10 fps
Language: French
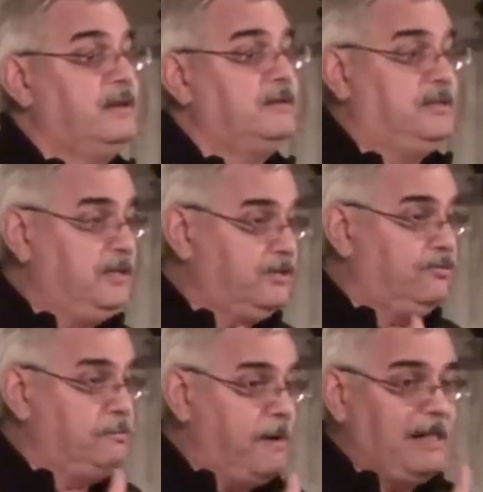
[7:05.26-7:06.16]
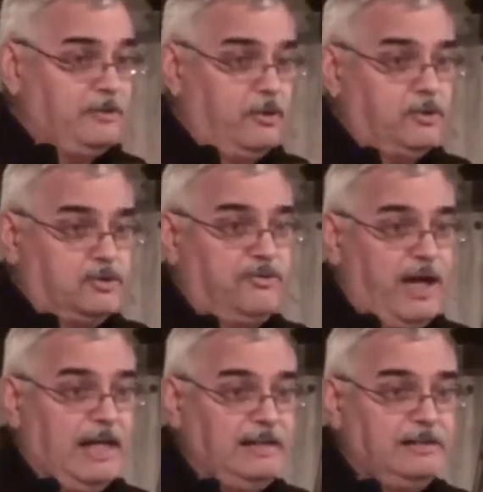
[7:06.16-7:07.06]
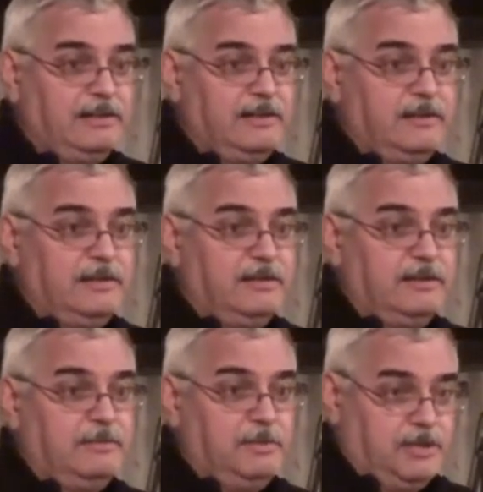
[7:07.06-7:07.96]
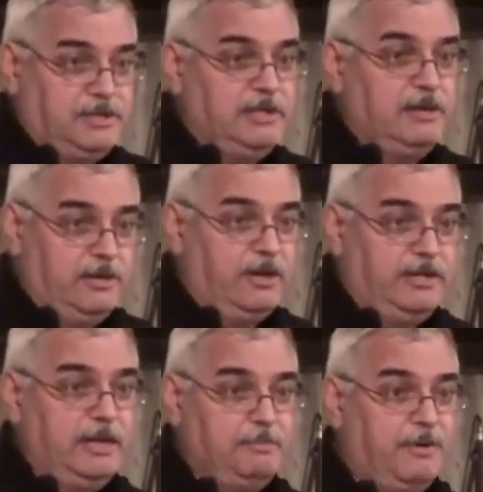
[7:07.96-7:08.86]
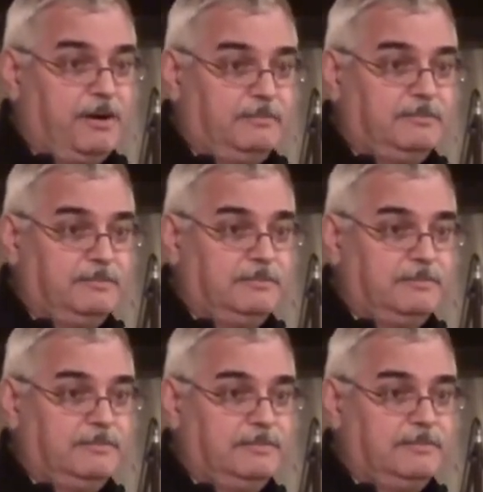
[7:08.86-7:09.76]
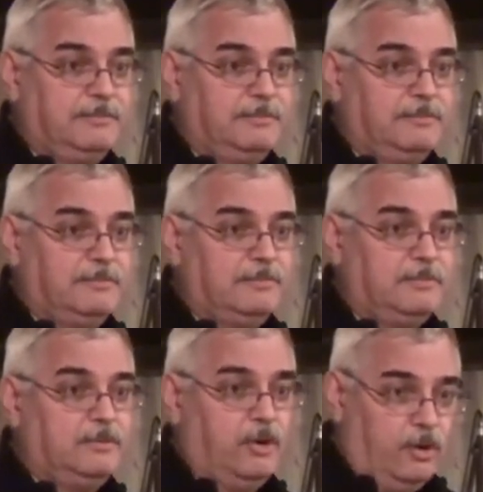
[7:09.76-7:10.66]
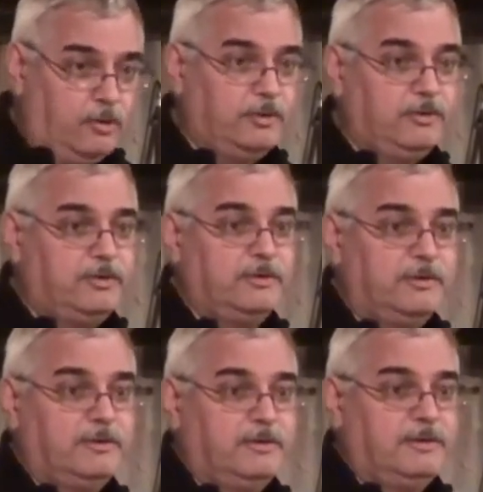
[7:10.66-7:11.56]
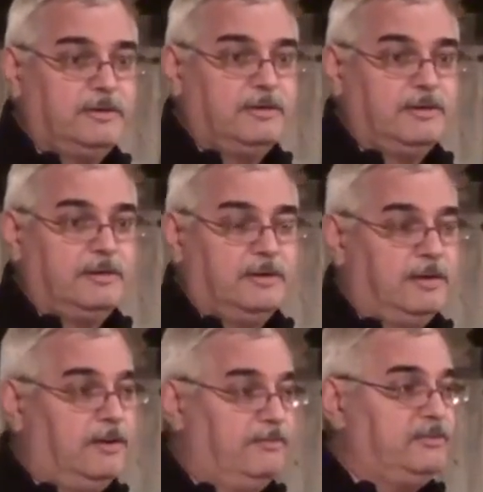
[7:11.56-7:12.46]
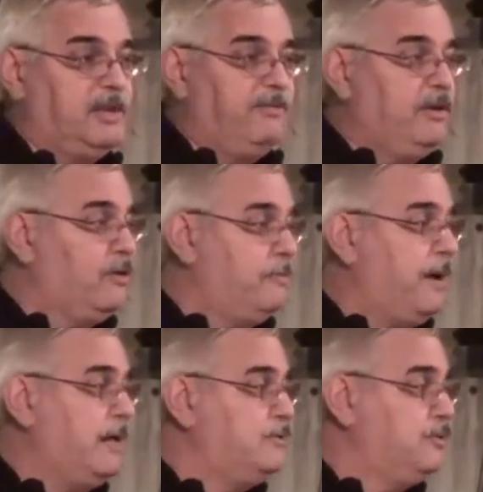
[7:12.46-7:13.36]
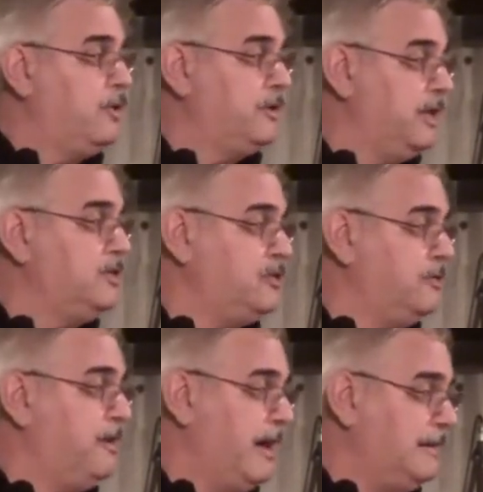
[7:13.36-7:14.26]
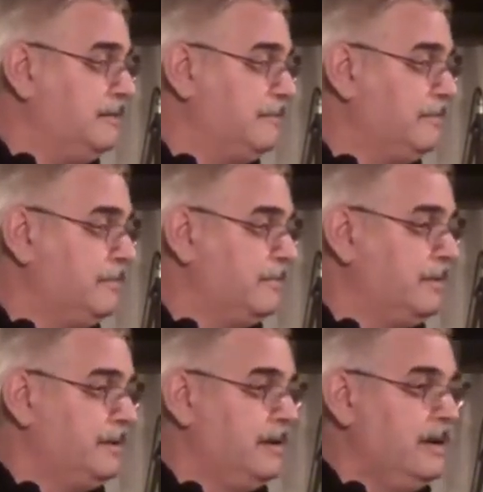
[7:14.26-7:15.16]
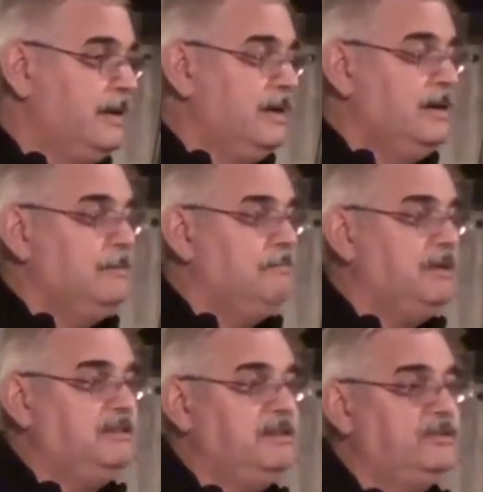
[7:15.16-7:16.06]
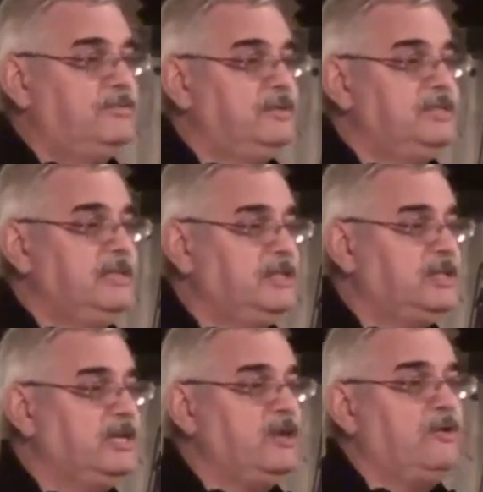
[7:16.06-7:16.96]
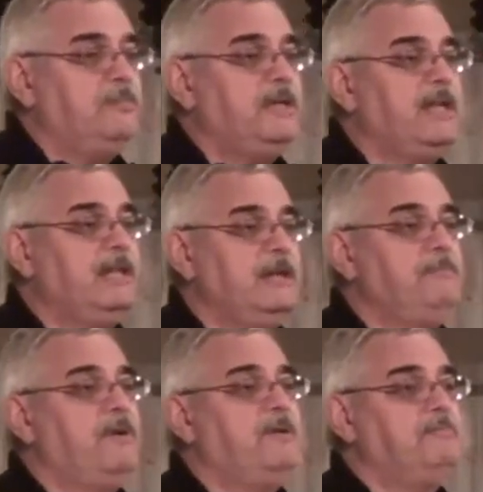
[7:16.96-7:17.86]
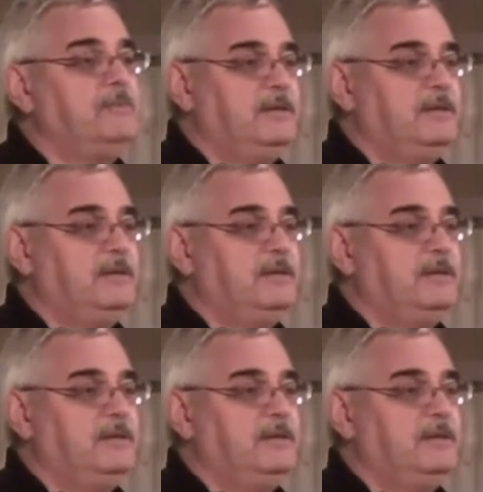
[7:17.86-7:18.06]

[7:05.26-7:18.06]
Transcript: Si je vous parle d'un cheval, puis je dis là, il y a des pommes de route, là, vous savez qu'on parle du crottin de cheval. Mais si je vous dis, j'ai tombé dans les pommes,